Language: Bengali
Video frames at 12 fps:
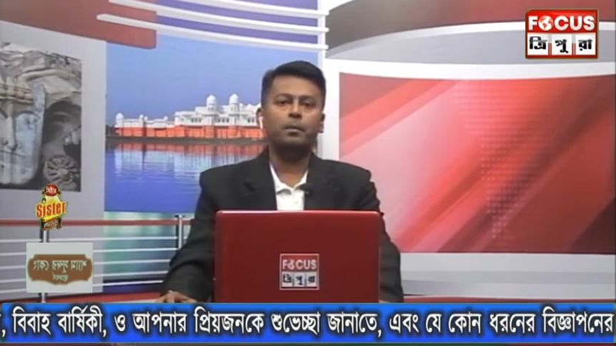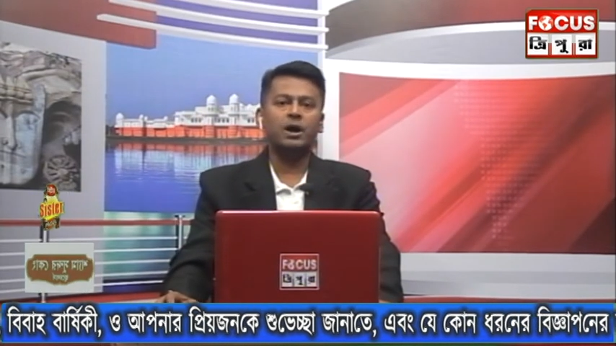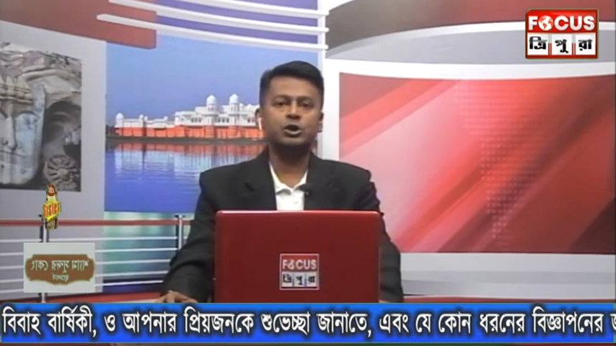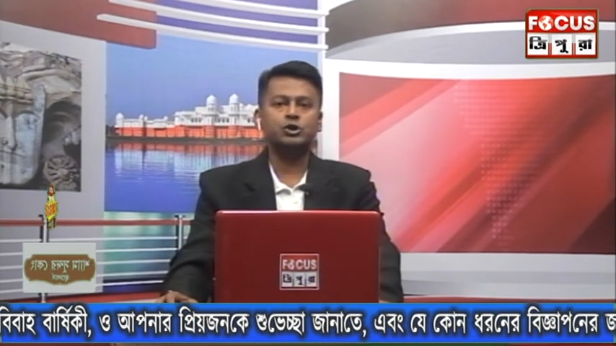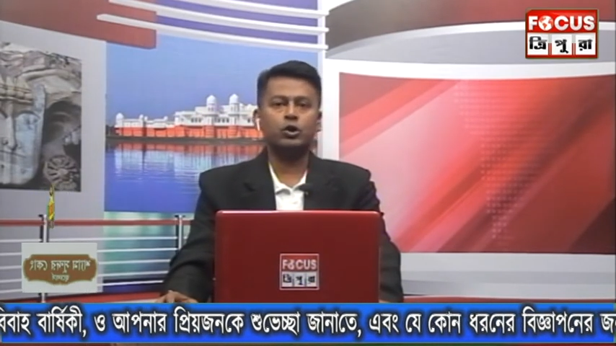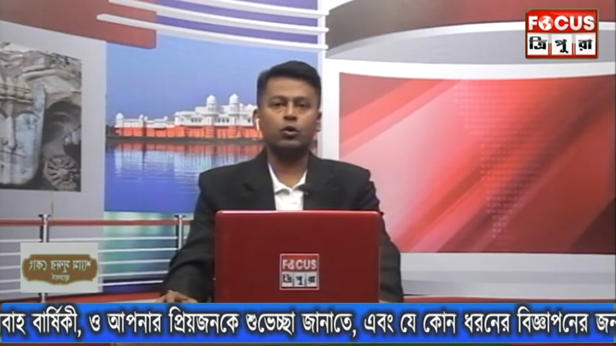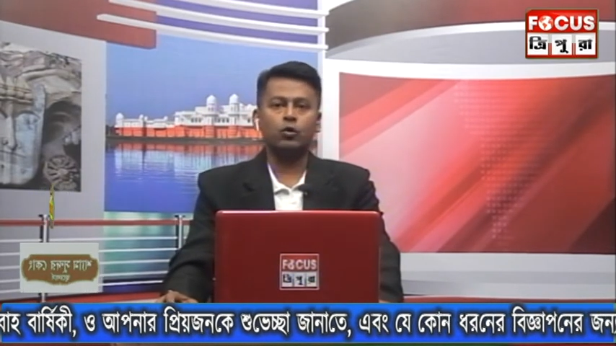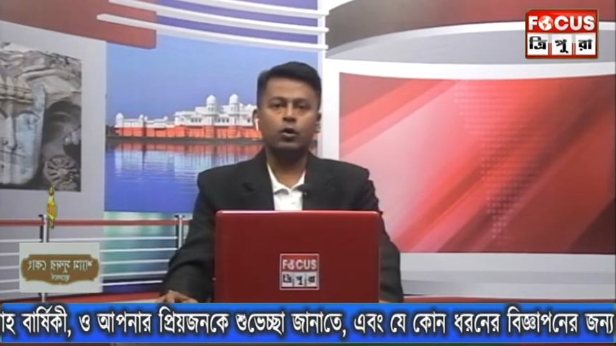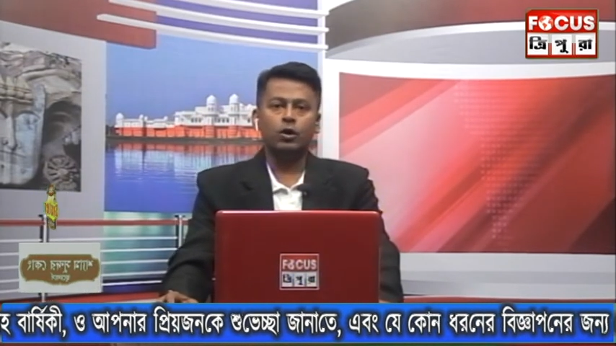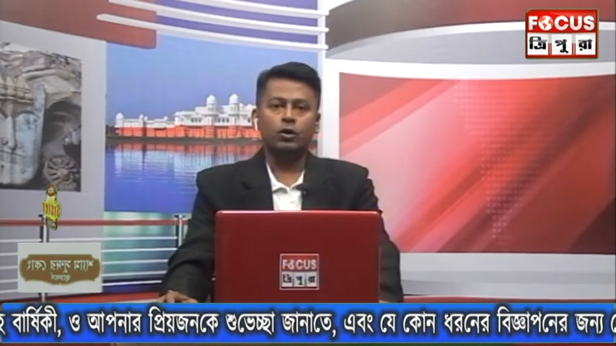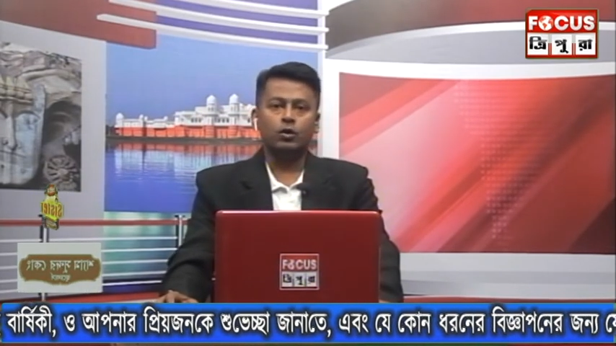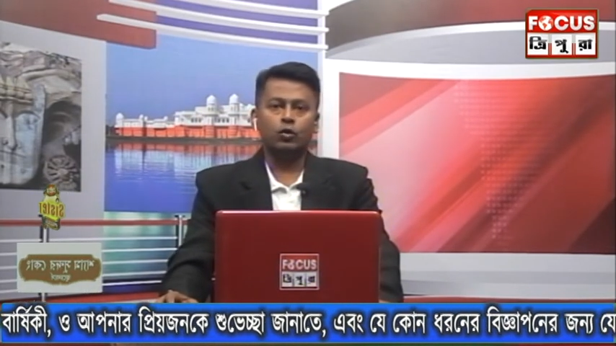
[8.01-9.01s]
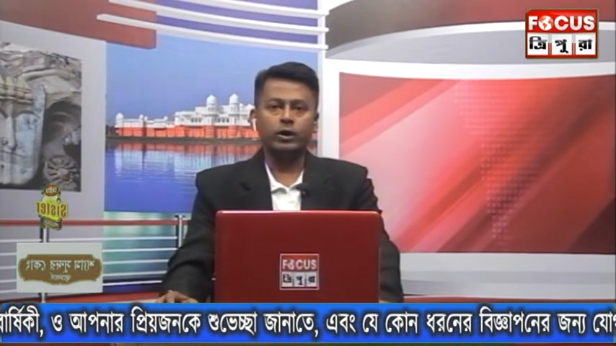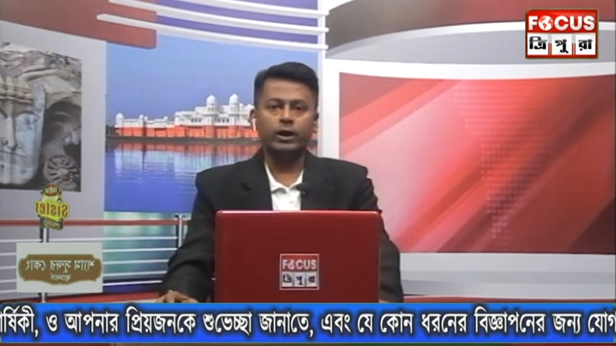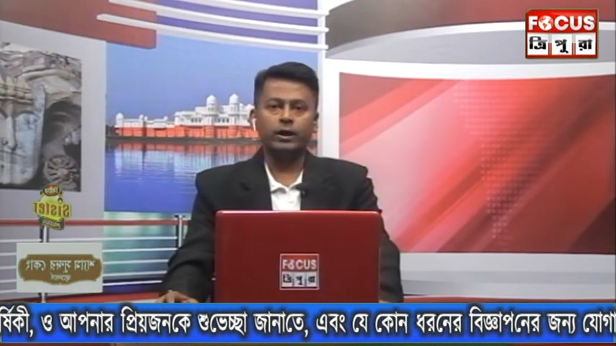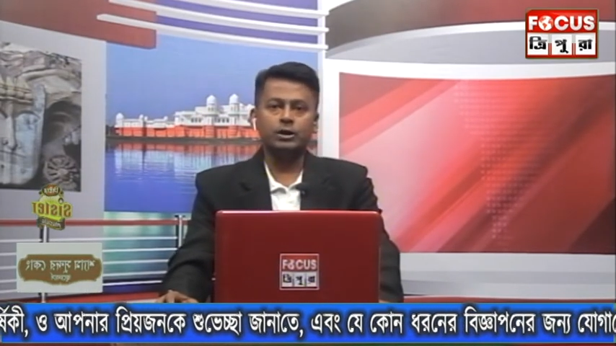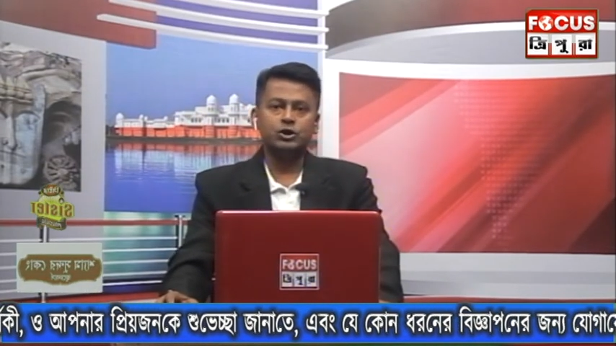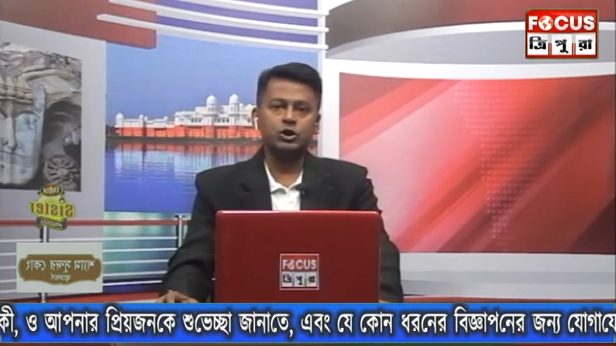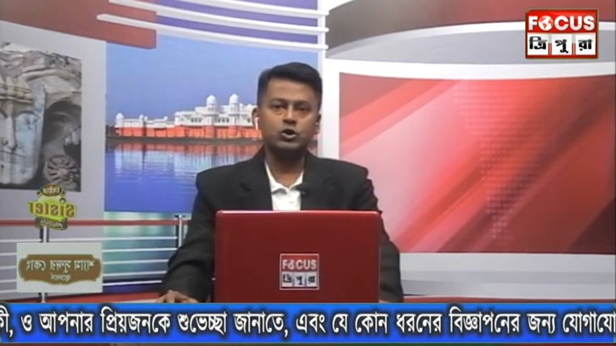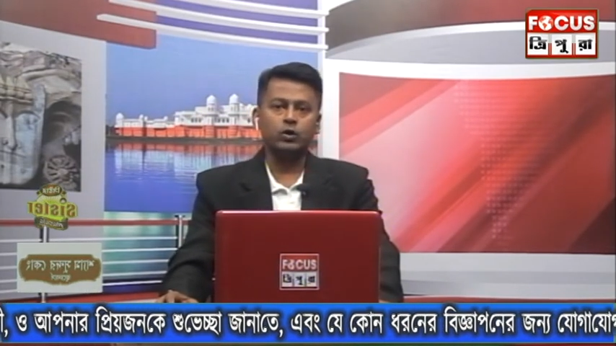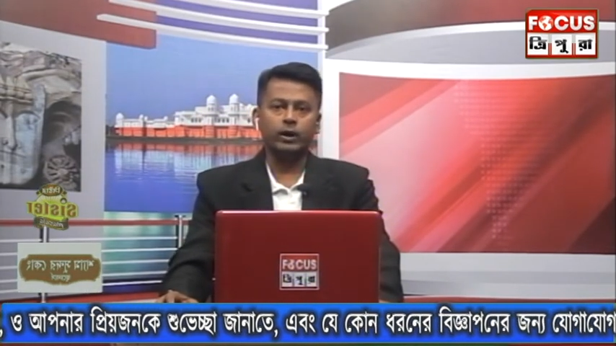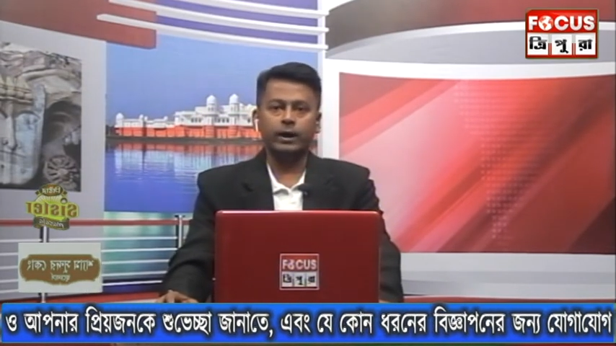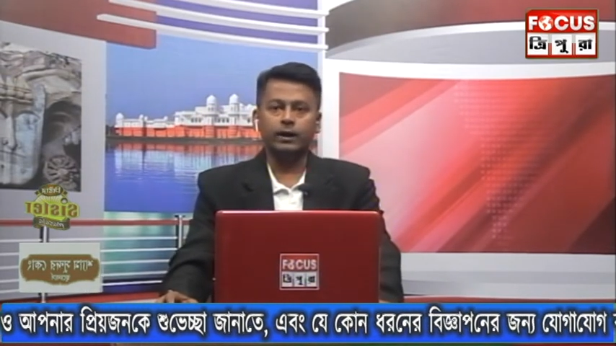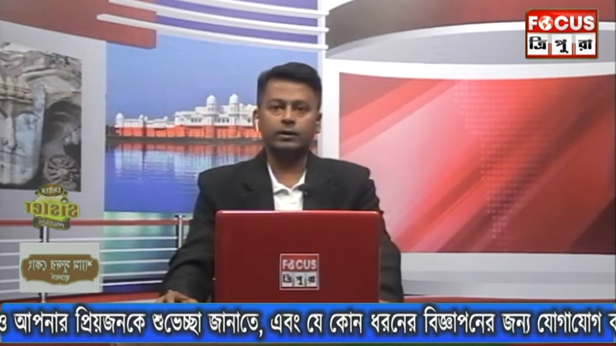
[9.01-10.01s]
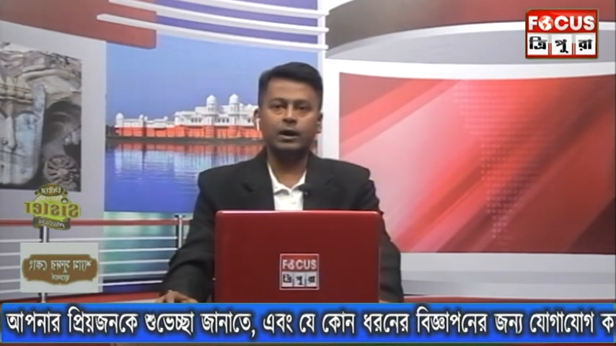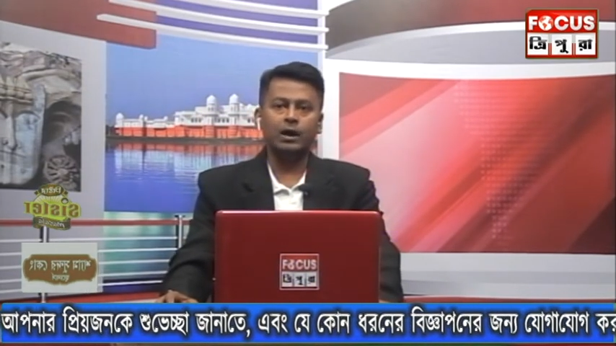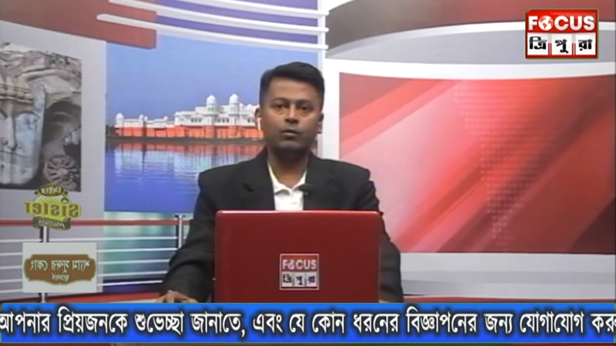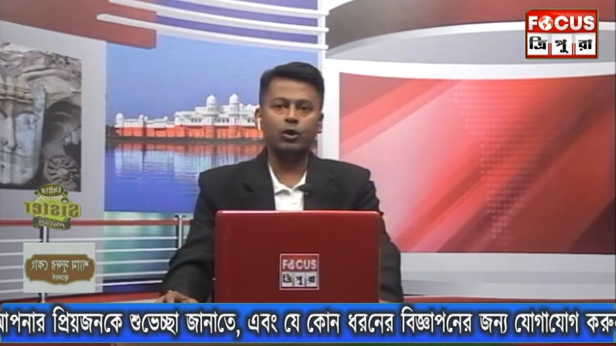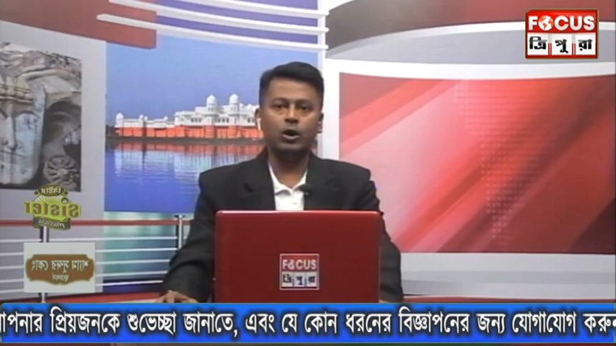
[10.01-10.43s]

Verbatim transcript: মার্চ গোটা রাজ্যের সঙ্গে তেলিয়ামুড়া